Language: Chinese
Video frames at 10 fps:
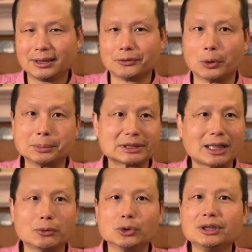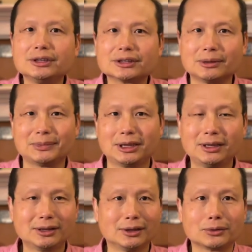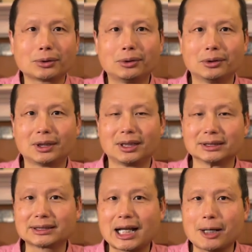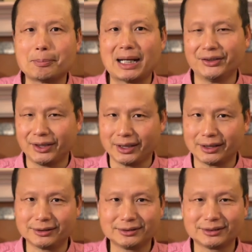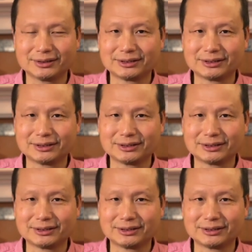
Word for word: 我不知道为什么拖了大半年，